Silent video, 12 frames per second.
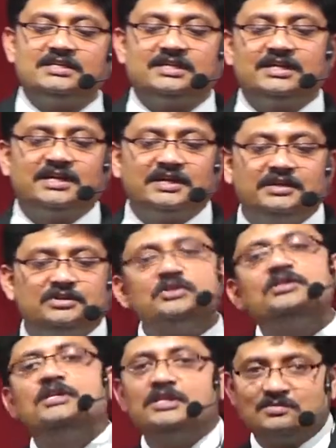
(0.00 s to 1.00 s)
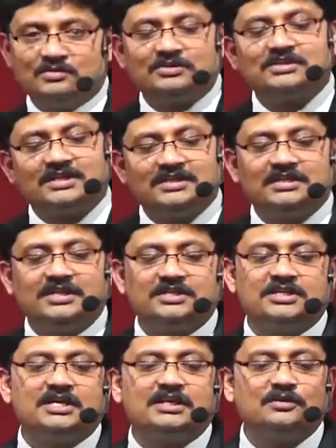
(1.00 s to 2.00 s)
చేశారంటే తీద్దాం ఒకసారి
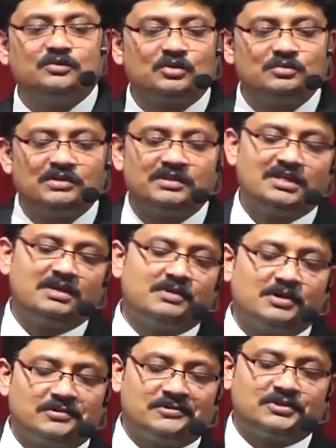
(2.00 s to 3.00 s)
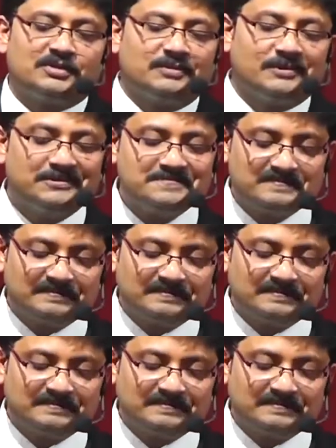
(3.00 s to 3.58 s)
యశాగ్రంథం తొమ్మిదో అధ్యాయం ఆరో వచనంలో